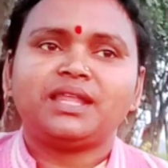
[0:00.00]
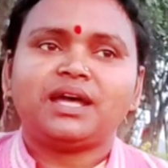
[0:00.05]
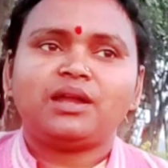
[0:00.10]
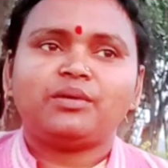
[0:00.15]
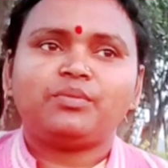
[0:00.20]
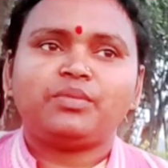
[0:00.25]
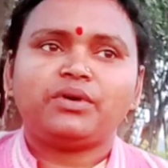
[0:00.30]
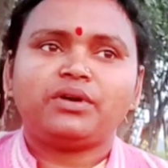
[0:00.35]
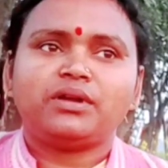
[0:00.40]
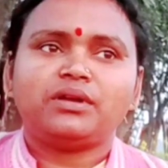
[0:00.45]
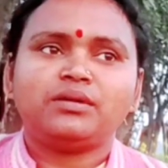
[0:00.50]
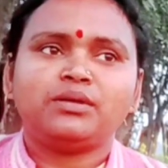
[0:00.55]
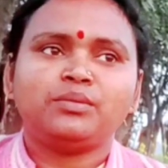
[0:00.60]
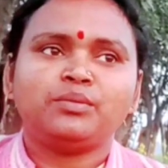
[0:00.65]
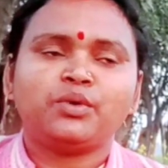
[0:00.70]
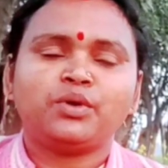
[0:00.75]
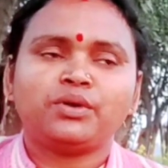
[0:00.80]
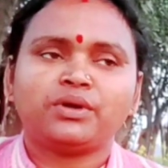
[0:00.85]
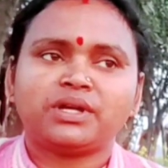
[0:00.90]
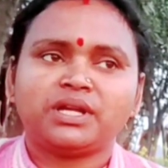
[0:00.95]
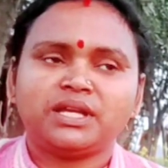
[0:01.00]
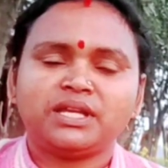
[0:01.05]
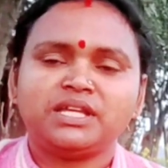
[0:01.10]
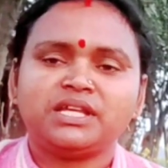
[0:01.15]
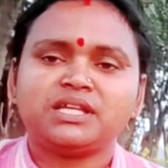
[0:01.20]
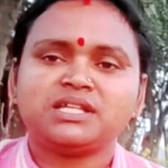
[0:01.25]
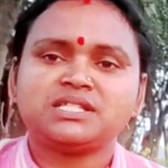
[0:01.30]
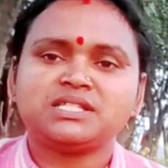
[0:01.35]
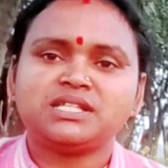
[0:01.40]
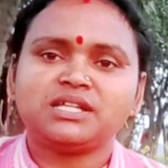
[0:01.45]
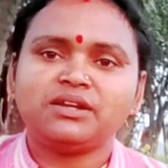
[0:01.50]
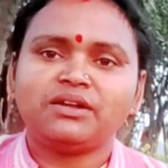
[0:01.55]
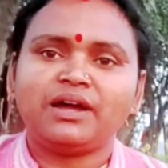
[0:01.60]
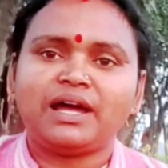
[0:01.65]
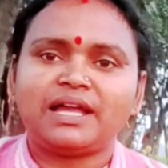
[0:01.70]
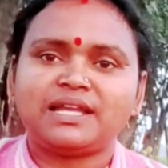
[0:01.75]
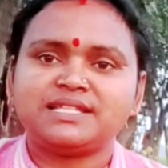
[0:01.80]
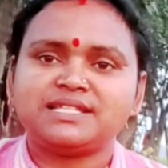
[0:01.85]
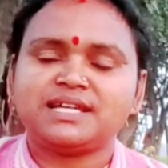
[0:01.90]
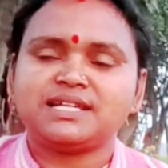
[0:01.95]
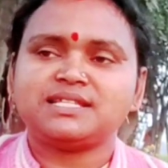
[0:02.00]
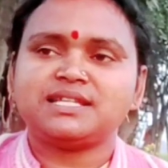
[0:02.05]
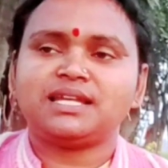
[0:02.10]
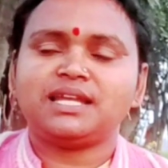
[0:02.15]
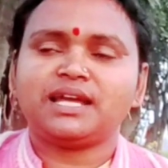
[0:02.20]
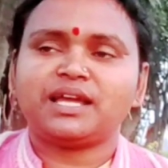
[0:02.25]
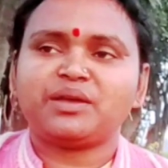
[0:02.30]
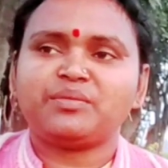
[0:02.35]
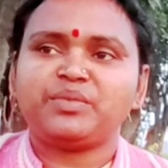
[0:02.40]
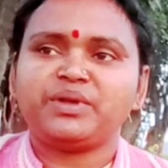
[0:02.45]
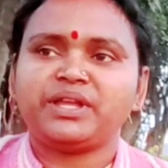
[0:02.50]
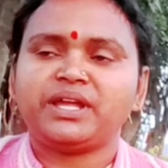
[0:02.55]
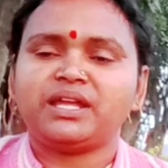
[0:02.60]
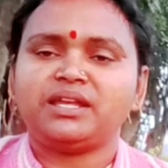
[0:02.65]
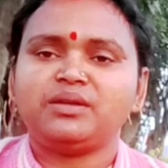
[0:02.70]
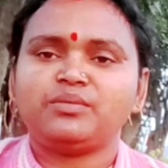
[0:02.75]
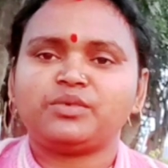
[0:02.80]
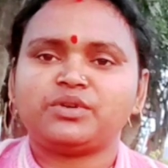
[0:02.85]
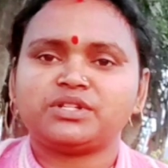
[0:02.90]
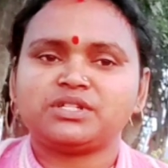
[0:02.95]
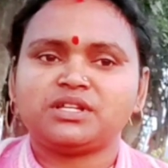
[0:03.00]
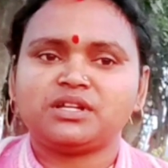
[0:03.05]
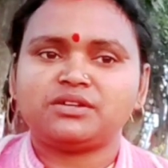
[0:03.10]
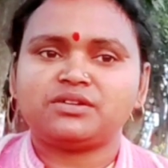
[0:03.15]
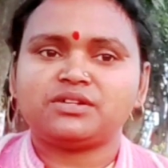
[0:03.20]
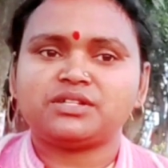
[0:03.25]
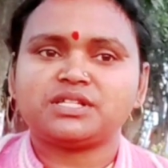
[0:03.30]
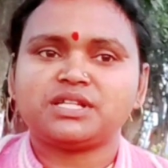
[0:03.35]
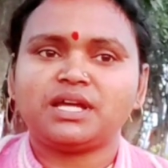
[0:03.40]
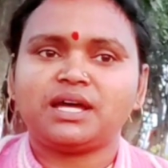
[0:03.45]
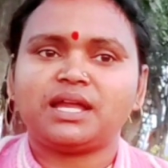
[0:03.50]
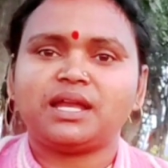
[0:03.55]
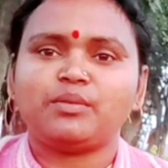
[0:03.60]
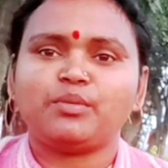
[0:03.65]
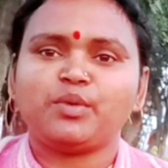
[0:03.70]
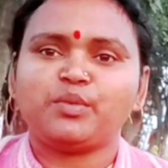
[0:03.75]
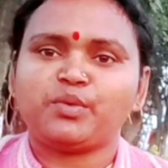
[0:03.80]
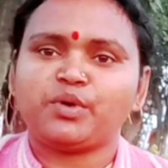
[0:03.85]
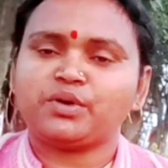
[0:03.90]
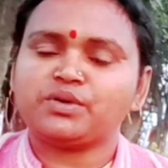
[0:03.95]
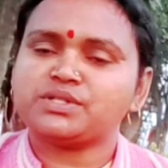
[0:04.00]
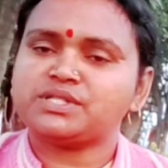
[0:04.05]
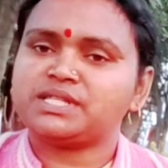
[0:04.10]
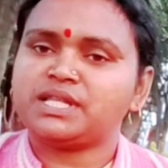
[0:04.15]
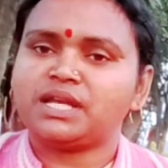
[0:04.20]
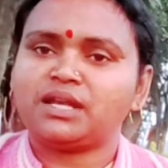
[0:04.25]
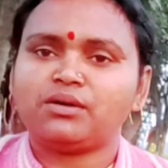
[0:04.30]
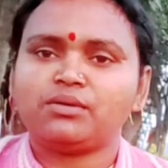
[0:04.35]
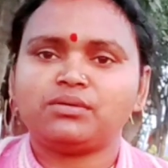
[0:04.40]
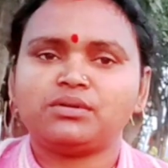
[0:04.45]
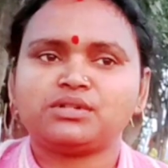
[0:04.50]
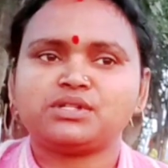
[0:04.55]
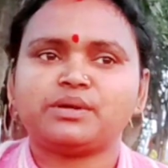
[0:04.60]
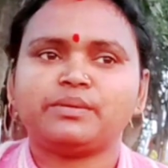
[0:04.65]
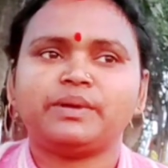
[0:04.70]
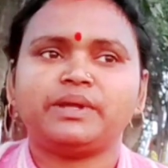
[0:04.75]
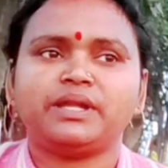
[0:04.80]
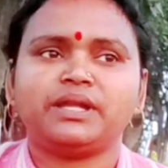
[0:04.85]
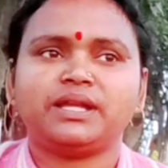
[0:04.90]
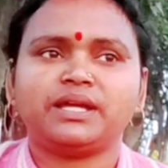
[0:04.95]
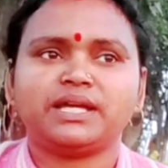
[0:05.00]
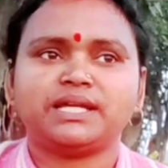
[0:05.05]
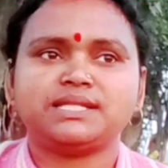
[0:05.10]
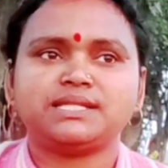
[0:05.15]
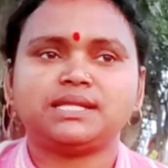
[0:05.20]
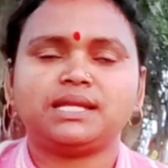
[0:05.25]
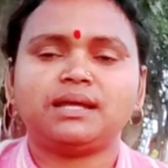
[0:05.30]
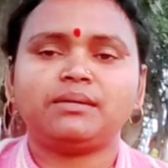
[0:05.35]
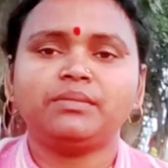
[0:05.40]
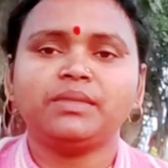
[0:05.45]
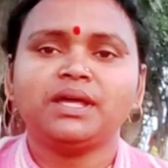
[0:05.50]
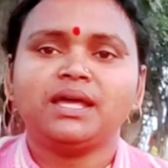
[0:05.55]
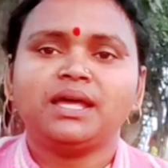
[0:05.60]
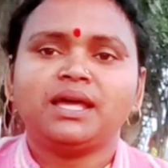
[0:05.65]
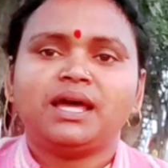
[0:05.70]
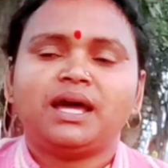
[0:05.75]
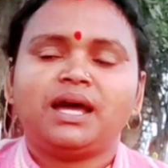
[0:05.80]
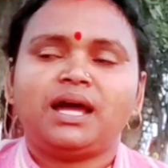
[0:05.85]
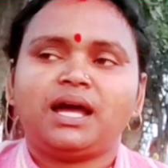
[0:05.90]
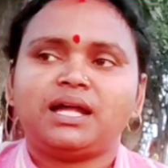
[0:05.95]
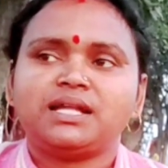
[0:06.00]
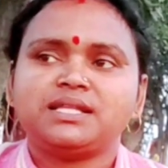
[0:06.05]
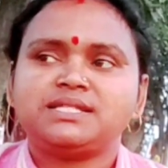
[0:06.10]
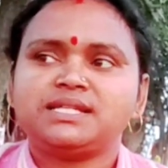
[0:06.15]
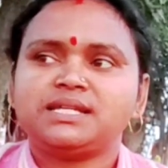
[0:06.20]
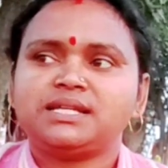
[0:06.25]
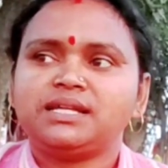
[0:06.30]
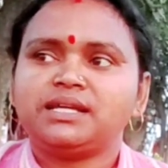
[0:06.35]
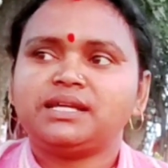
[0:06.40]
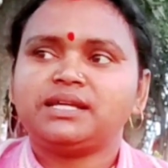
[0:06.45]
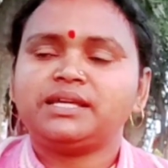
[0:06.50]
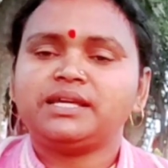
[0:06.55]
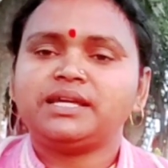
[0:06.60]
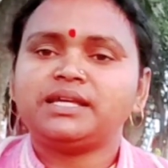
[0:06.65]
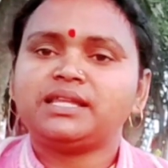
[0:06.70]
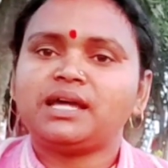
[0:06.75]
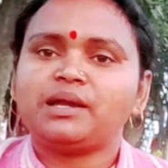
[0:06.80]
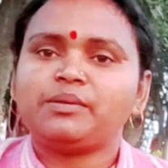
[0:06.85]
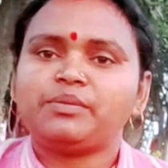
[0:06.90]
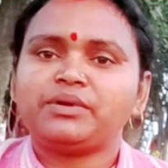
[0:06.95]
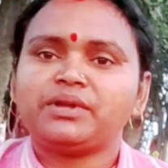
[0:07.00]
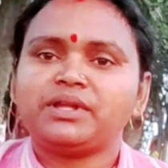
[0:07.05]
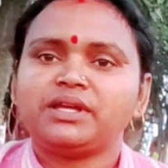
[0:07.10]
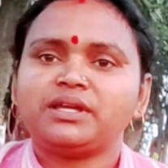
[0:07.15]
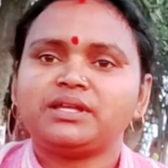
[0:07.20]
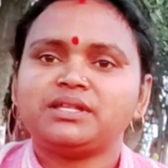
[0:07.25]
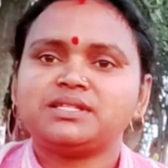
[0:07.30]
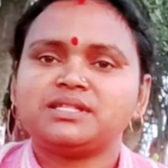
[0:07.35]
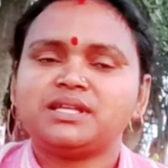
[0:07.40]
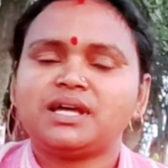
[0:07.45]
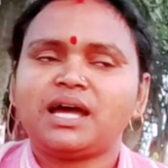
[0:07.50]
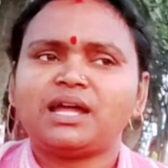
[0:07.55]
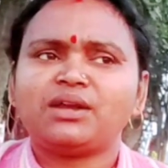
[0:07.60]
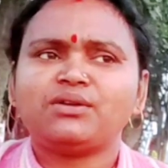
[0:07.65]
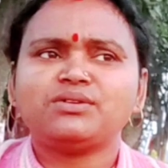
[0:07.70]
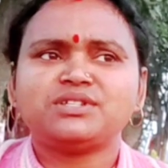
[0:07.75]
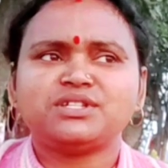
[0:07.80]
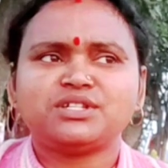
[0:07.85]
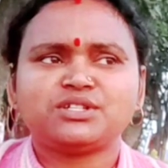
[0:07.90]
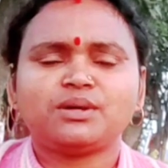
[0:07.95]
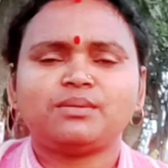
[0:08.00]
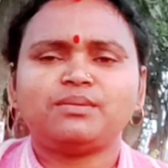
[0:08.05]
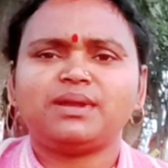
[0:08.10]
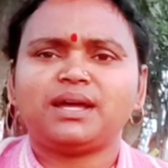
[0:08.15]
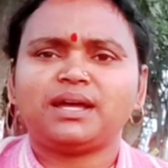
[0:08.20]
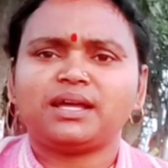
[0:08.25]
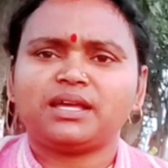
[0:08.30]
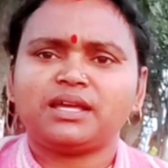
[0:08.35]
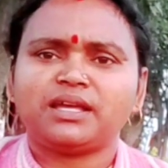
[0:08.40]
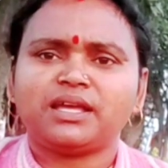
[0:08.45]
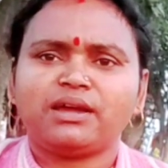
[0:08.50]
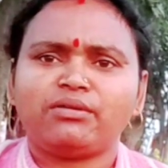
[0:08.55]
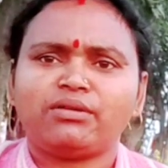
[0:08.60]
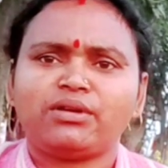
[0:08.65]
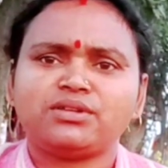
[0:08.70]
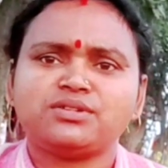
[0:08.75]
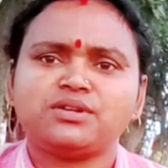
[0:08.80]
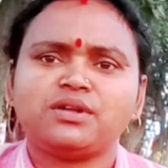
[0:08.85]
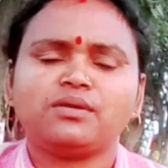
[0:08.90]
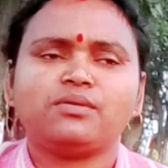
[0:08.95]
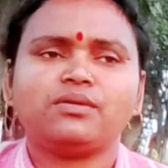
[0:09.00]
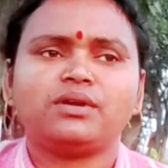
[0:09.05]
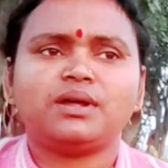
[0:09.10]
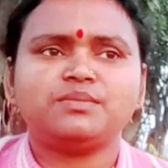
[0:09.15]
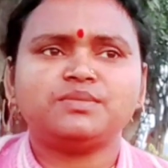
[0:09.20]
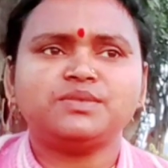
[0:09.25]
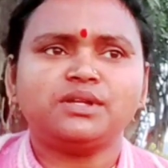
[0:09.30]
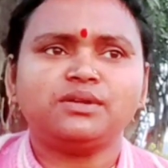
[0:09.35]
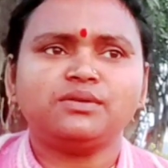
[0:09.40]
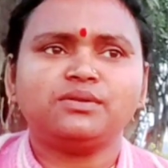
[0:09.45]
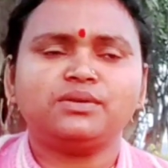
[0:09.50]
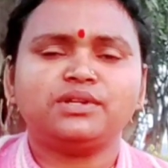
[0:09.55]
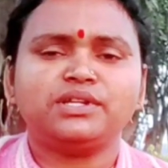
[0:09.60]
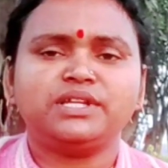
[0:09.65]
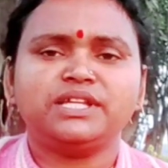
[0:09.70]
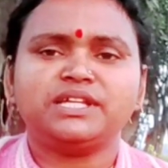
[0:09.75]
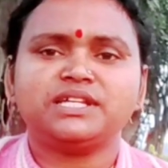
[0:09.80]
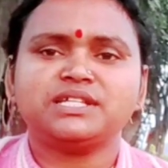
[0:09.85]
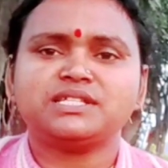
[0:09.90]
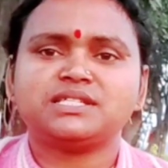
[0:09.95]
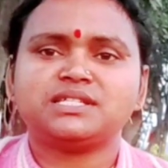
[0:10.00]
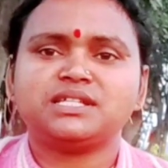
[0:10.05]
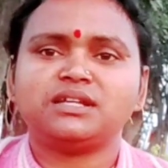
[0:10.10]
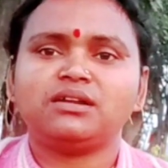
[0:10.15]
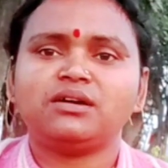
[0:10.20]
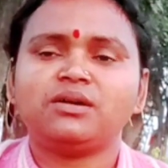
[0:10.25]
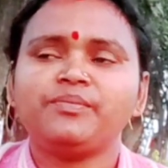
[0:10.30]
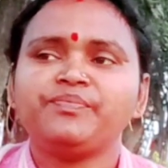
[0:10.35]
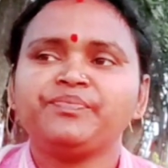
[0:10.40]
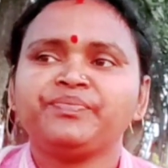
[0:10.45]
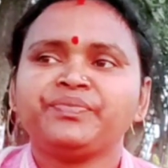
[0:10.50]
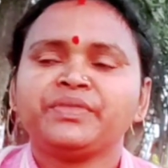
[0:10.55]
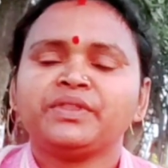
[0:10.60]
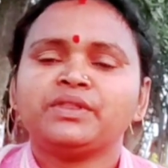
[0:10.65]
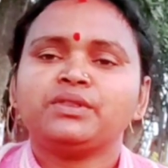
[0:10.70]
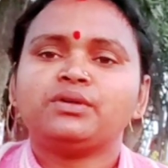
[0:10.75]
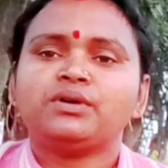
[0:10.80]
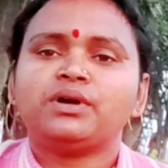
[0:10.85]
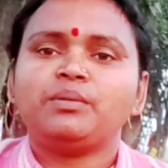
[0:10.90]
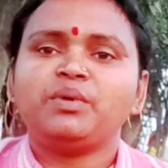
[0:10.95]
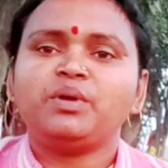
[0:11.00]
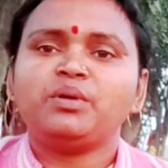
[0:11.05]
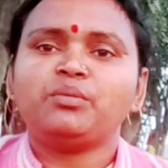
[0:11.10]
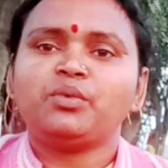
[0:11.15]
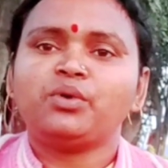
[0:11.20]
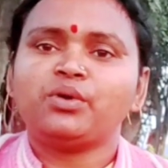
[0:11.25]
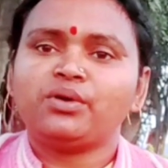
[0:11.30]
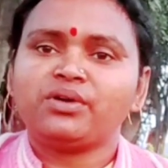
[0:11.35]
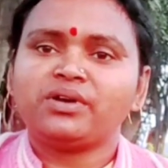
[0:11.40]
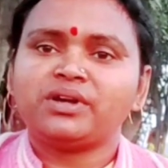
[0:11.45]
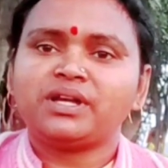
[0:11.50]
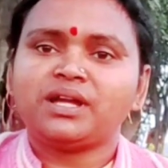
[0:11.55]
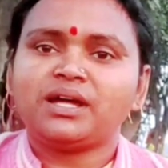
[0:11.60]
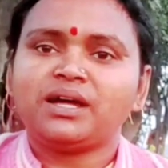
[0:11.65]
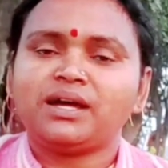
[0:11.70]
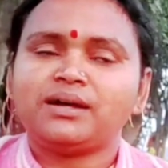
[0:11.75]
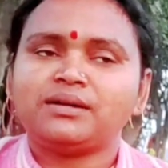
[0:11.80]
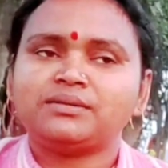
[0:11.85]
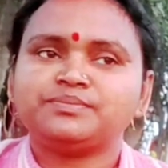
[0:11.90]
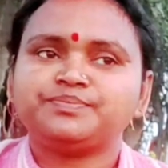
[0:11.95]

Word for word: তারপর মোরগটা নিয়ে এসেছিলো আর যা যা লাগে বিরিয়ানি মশলা টশলা আর আমি মগজদানা ওগুলো সব এনে রেখেছিলাম আর ছেলে গিয়ে তারপরে আরও যেসব লাগে কেওড়া জল গোলাপ জল ওগুলো নিয়ে এসেছিলো তো আমি মোরগটা